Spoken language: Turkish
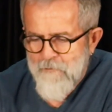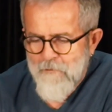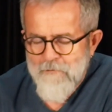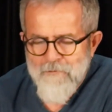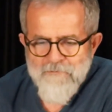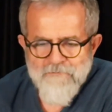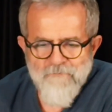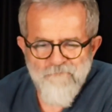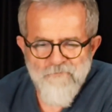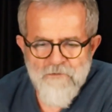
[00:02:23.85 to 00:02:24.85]
Ali
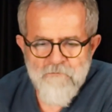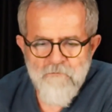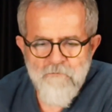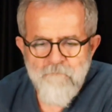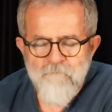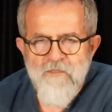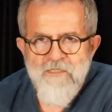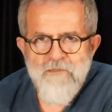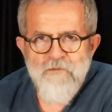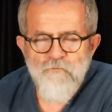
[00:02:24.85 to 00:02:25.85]
Aydar Fırat
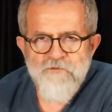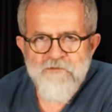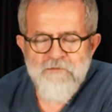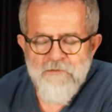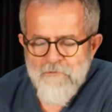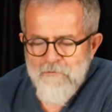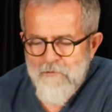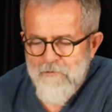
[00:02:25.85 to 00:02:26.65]
MYK üyesi değil.